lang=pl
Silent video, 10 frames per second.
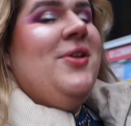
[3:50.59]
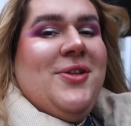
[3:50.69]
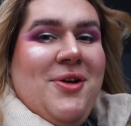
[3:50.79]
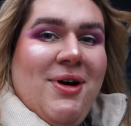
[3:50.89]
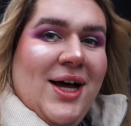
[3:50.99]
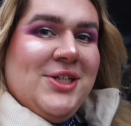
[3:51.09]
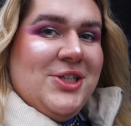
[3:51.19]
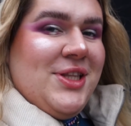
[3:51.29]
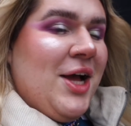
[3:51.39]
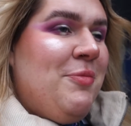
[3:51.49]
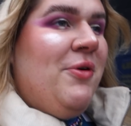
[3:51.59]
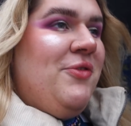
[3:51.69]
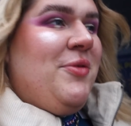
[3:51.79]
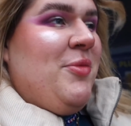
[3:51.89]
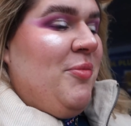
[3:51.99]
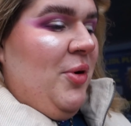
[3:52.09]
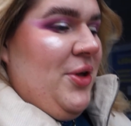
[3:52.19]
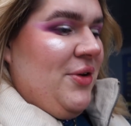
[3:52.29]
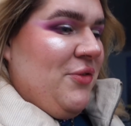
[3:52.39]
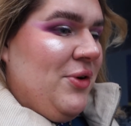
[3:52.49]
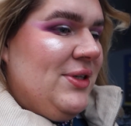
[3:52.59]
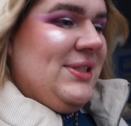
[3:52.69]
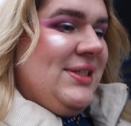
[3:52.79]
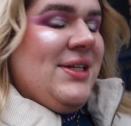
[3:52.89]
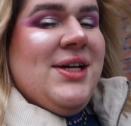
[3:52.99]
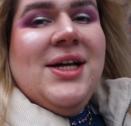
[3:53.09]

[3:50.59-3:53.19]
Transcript: No, a że tak powiem, moje włosy